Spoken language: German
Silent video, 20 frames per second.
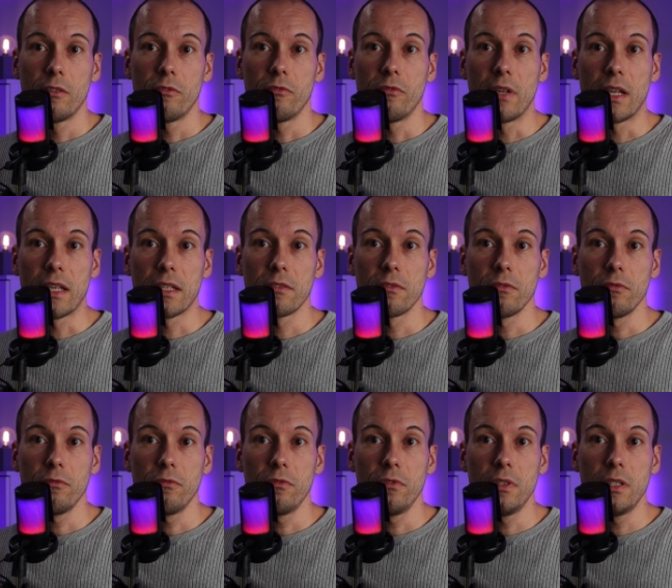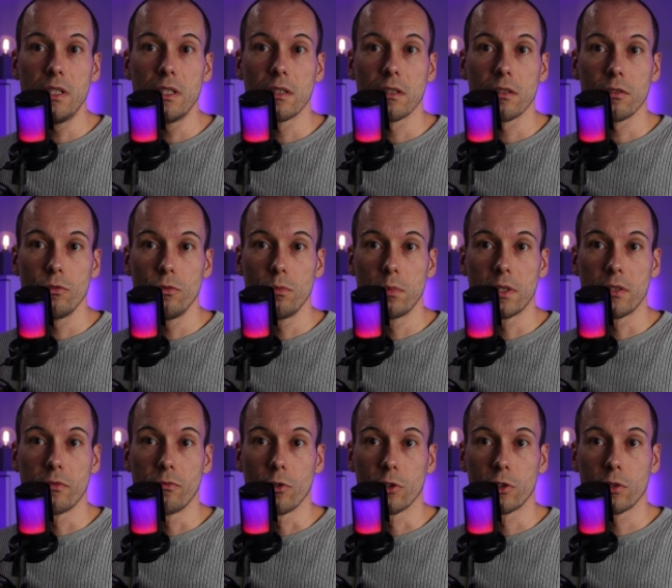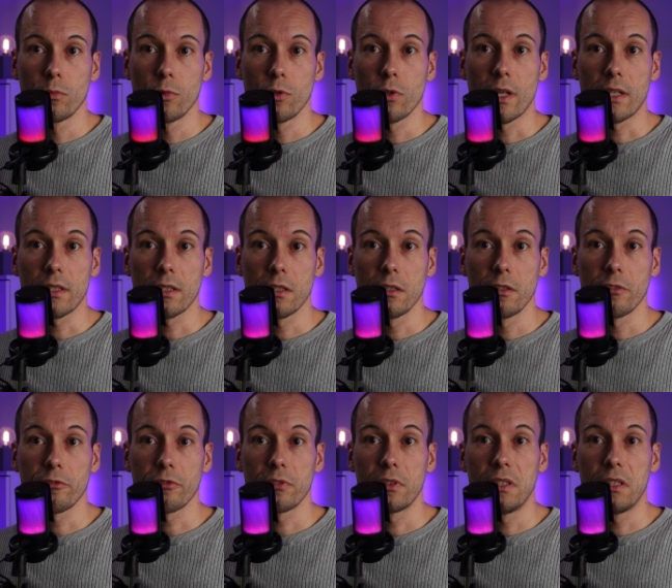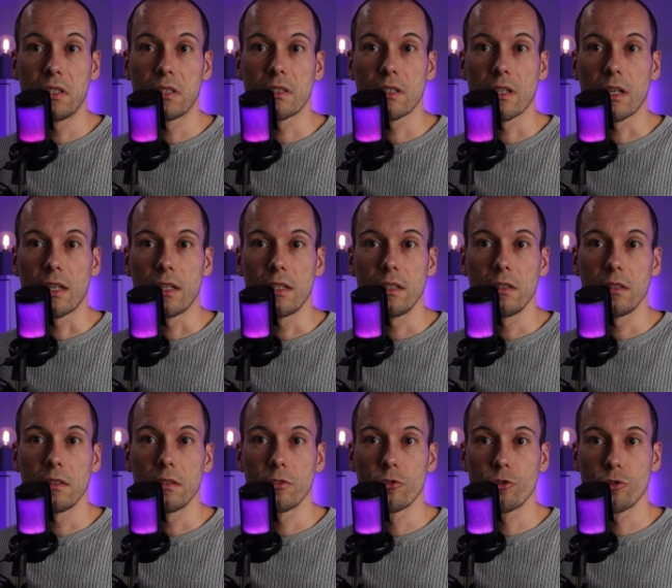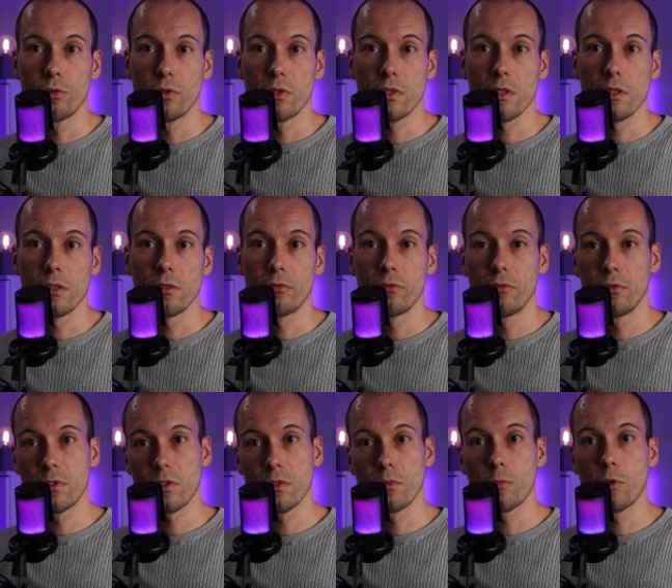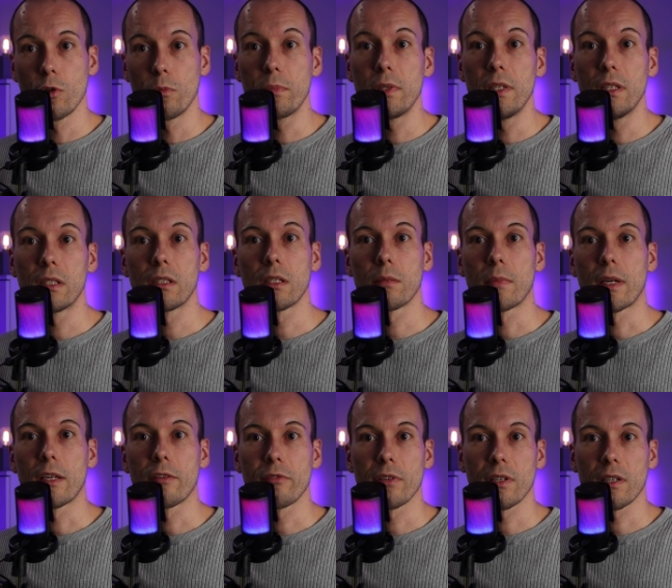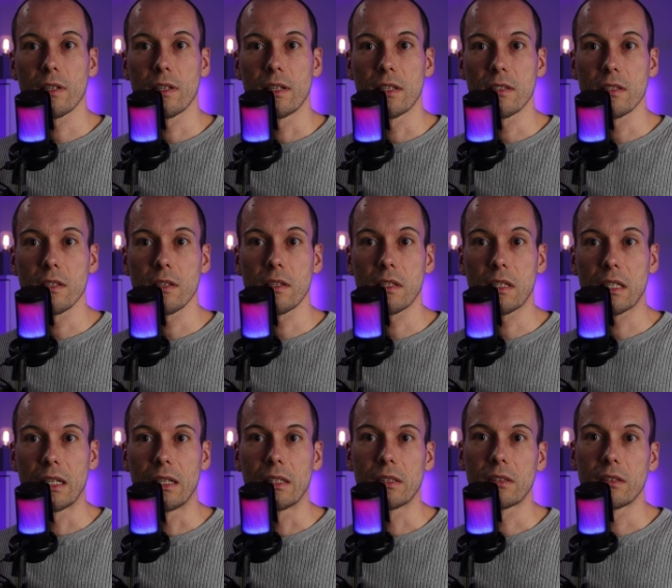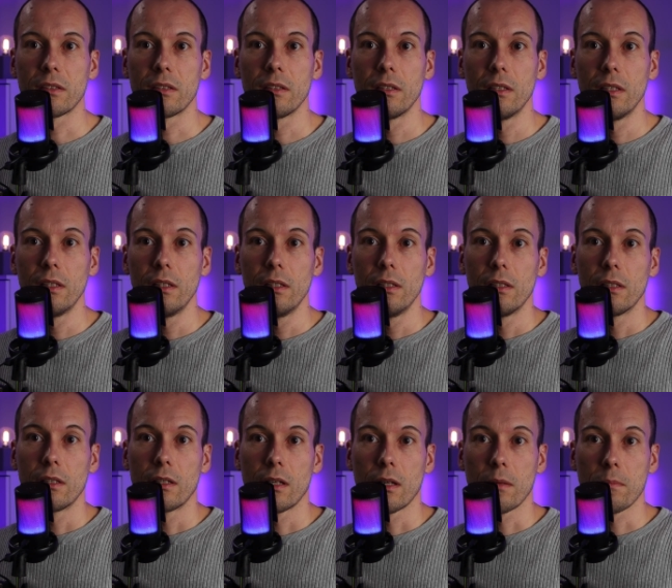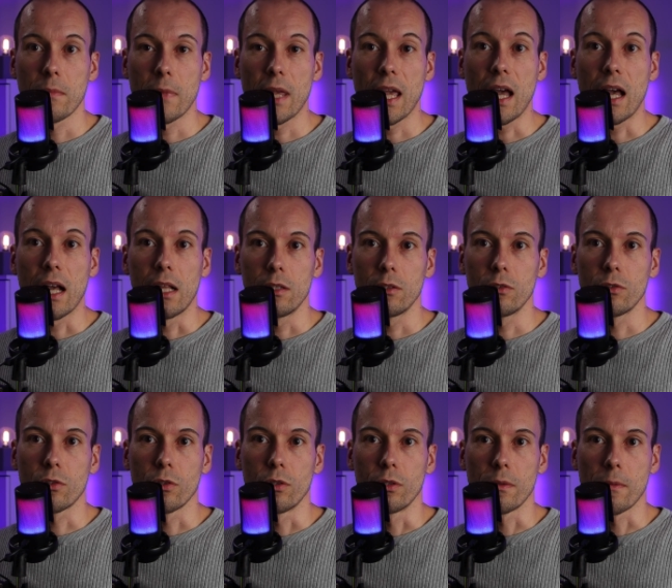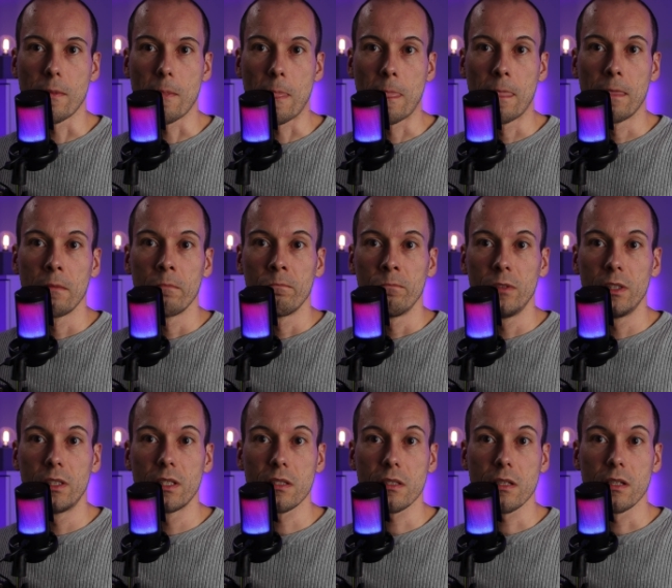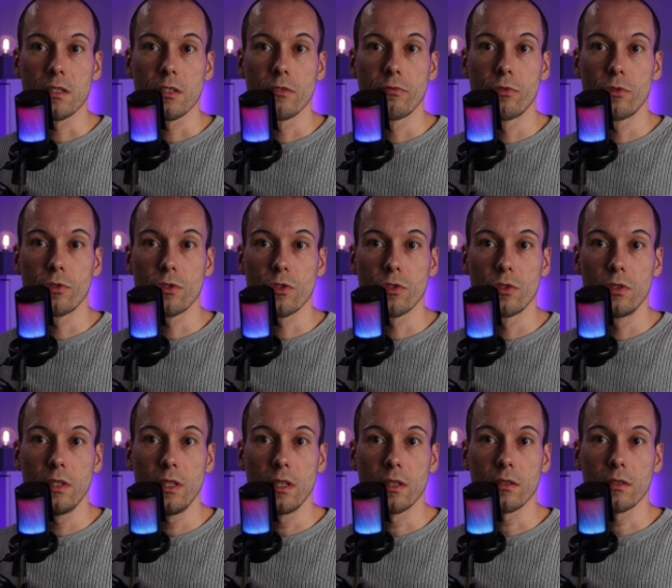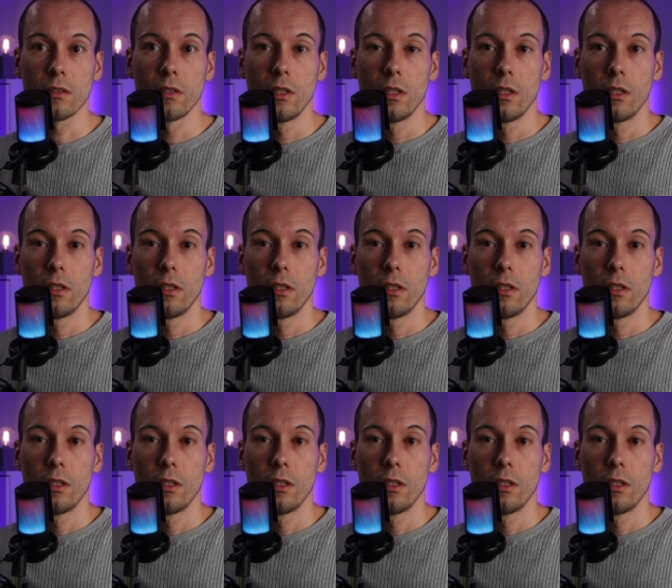wenn wir über den Wörterbuchangriff nicht alle Schlüssel zum Kopieren der MyFair Classic-Karte ähm, erhalten konnten. Wie das Ganze funktioniert